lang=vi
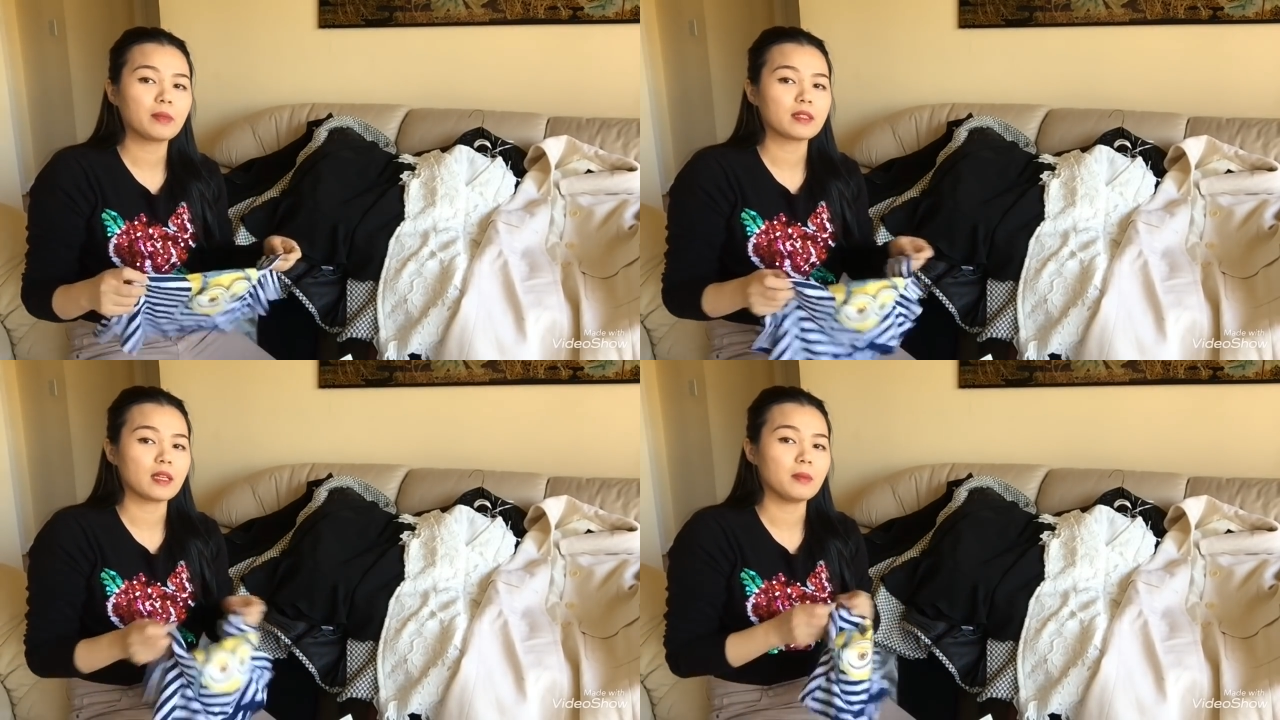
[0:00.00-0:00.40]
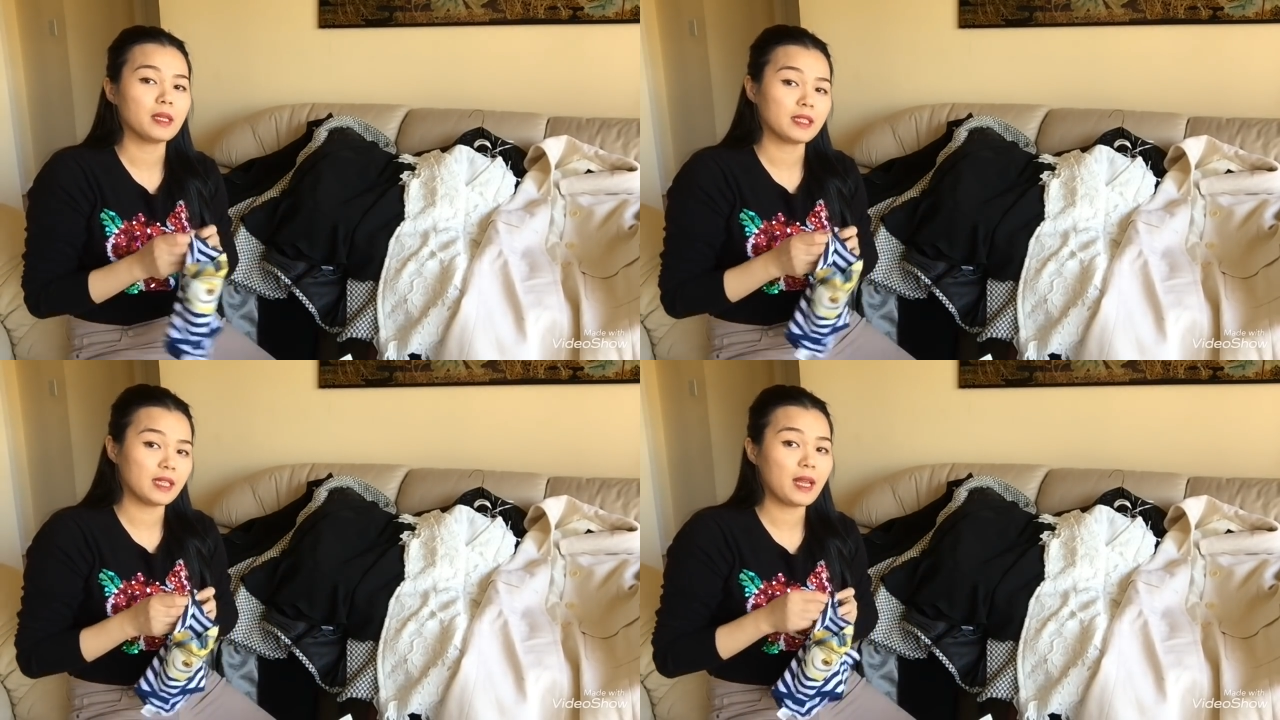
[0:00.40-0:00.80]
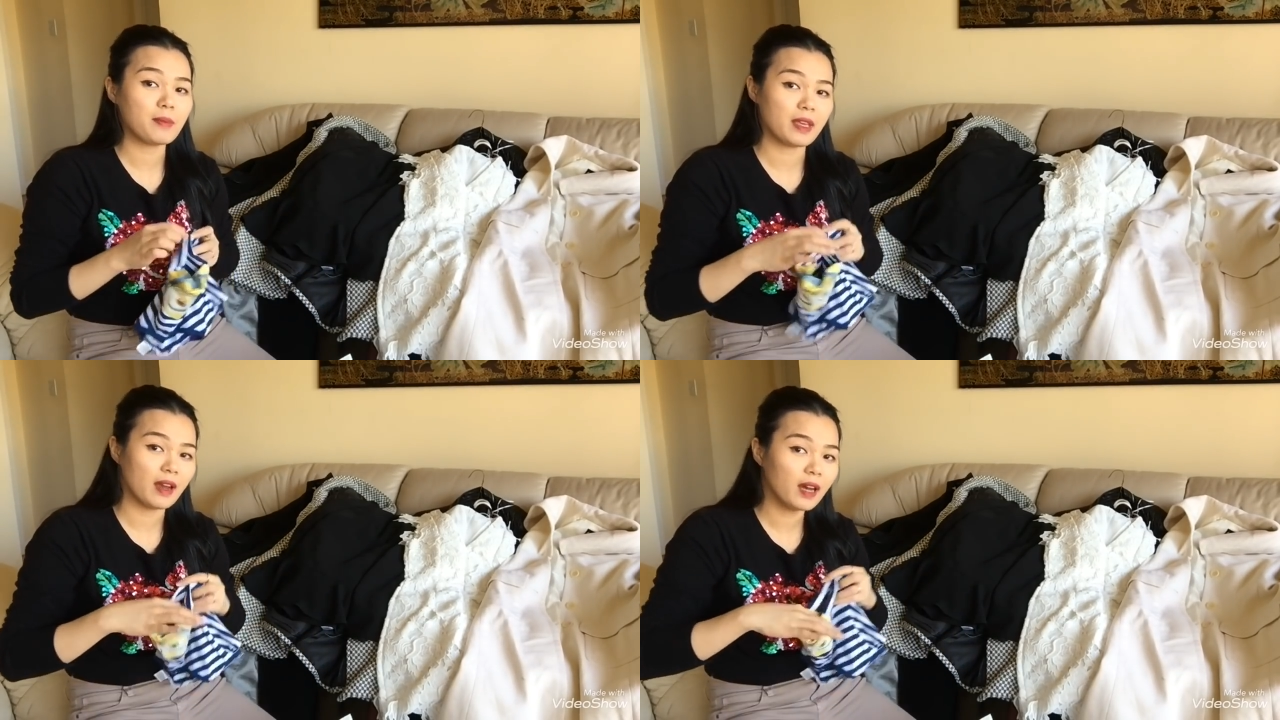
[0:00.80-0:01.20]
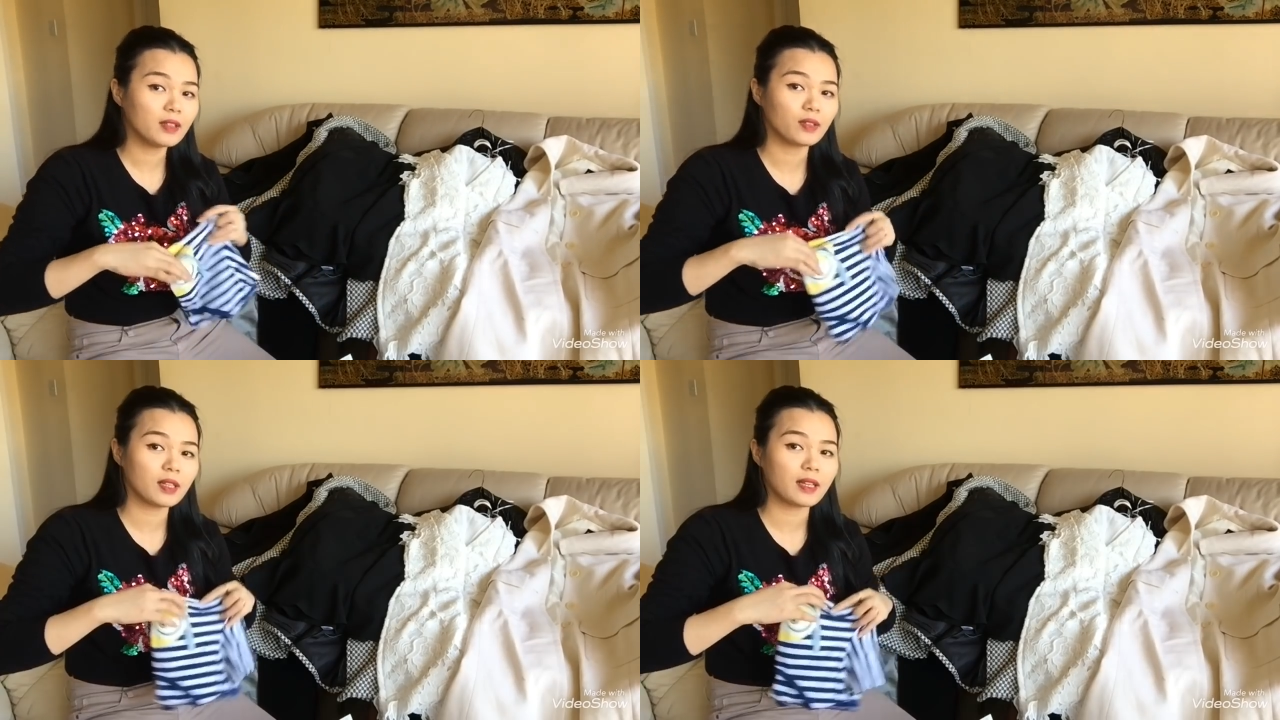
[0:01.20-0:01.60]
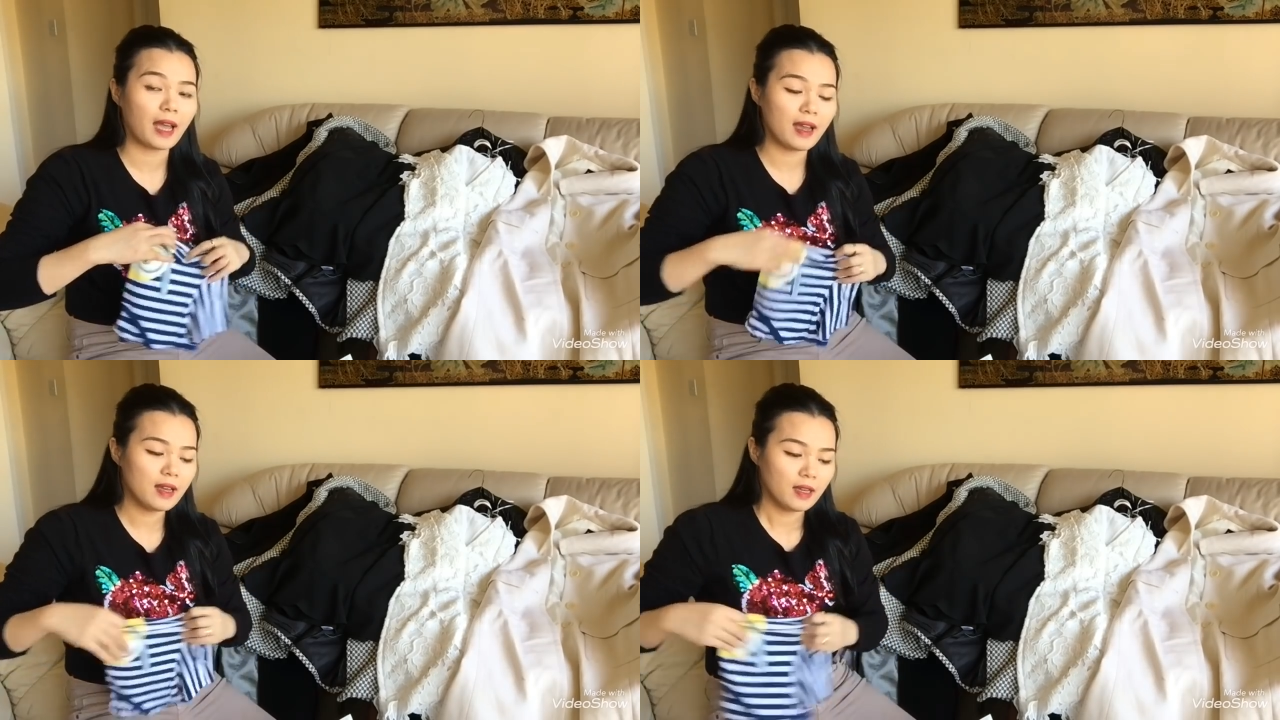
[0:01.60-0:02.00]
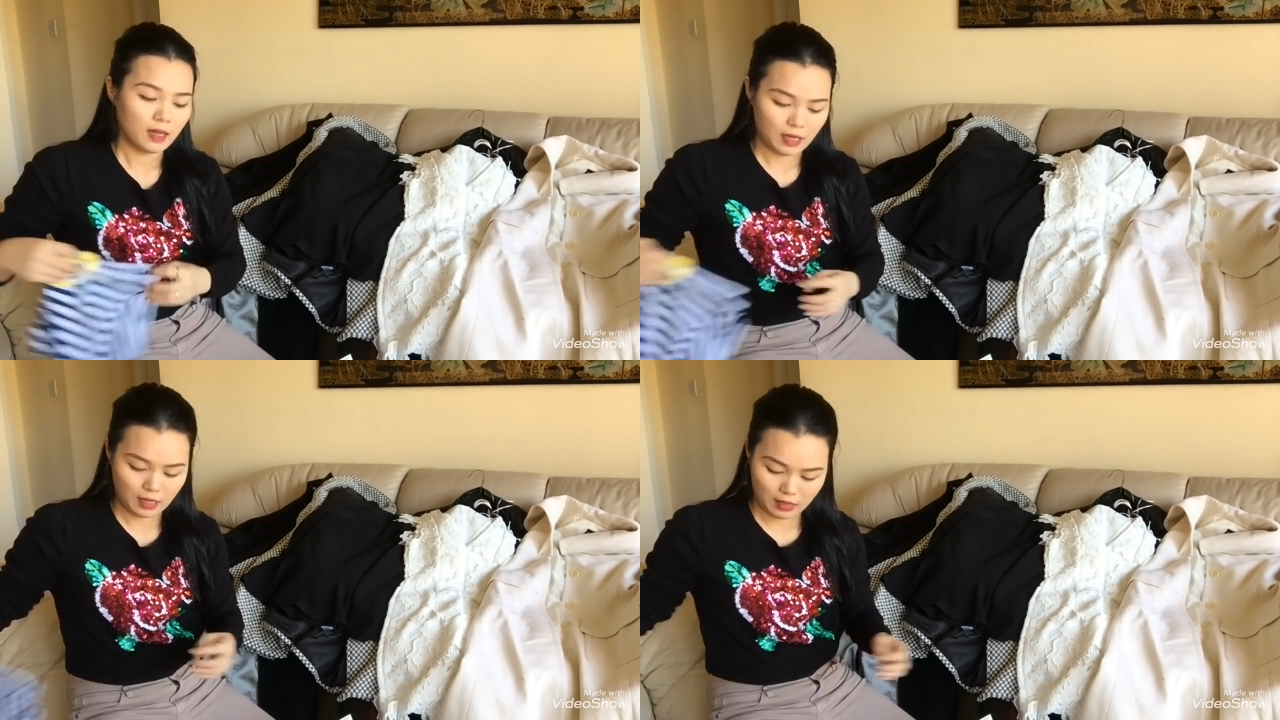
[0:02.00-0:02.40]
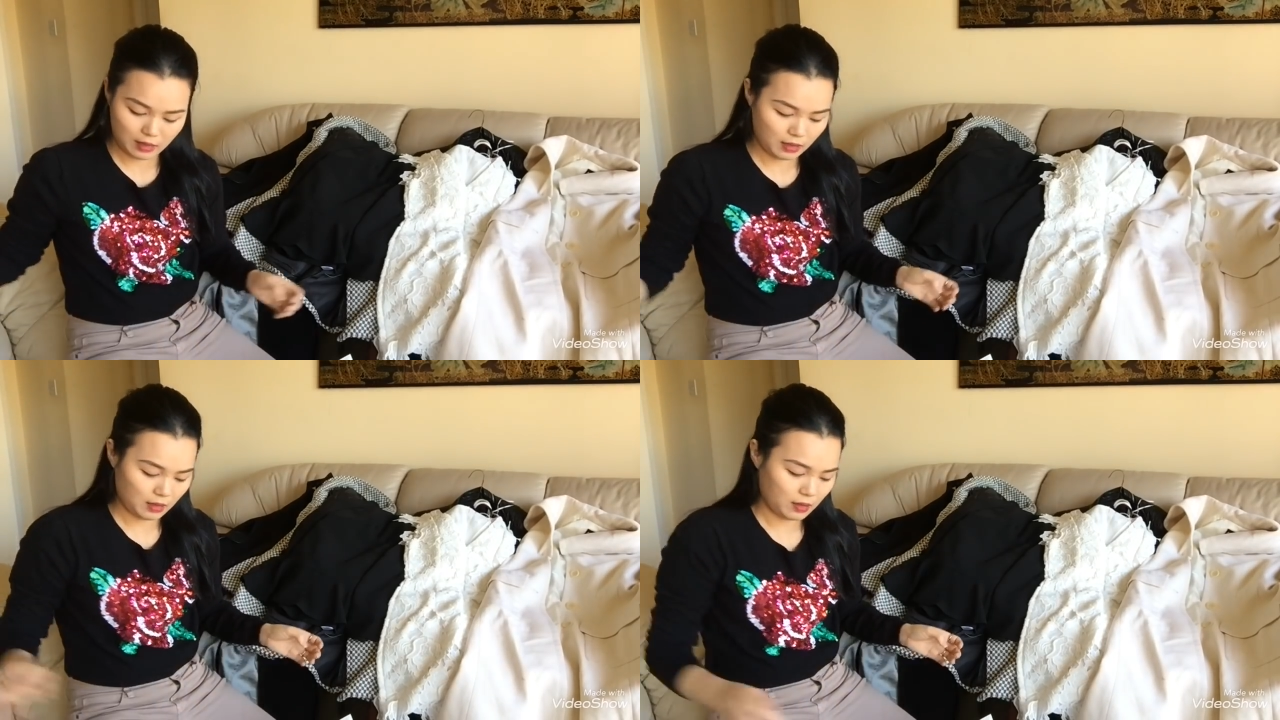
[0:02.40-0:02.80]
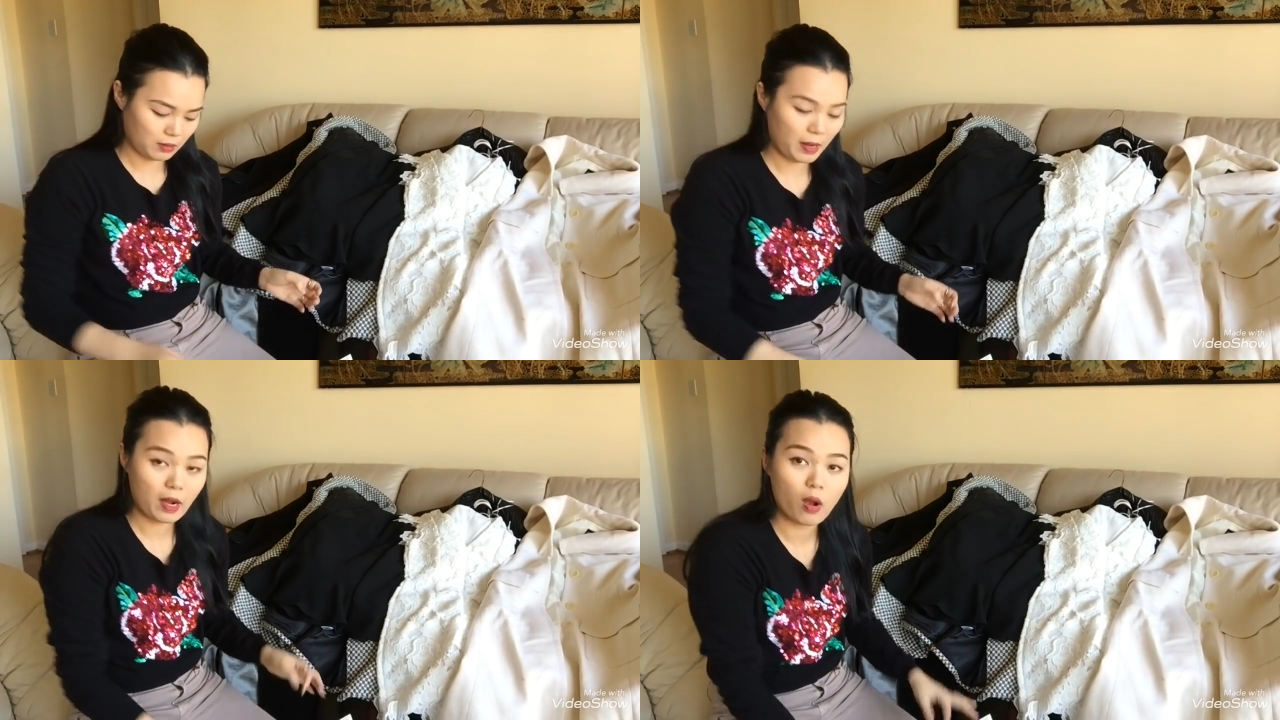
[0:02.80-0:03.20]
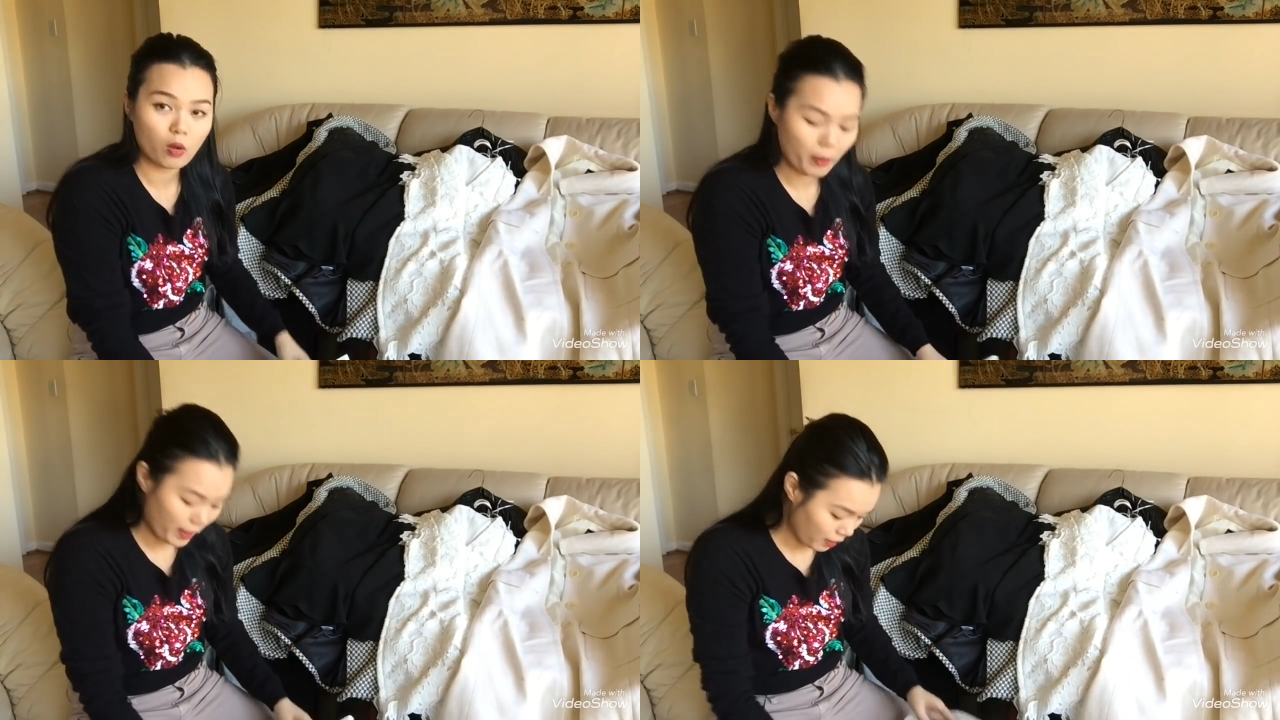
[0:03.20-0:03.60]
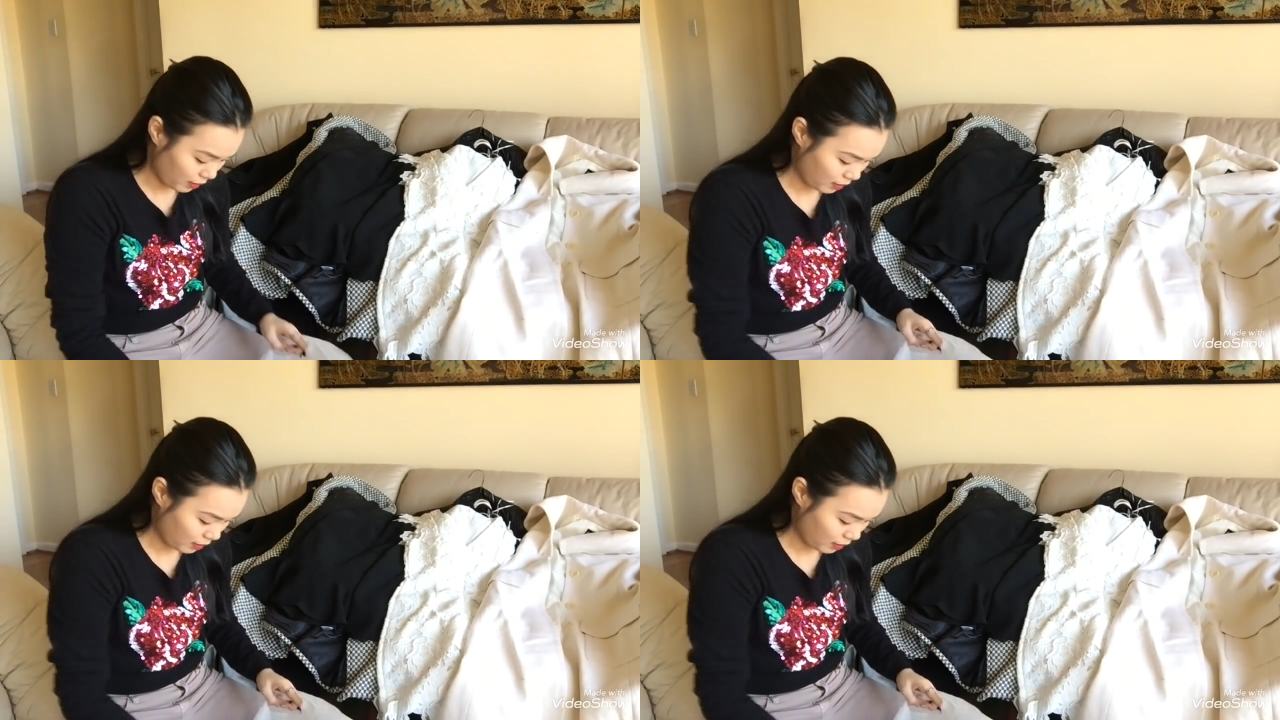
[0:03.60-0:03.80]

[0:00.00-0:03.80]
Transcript: thật sự mình sẽ đem về hết cho tất cả bà con cô bác.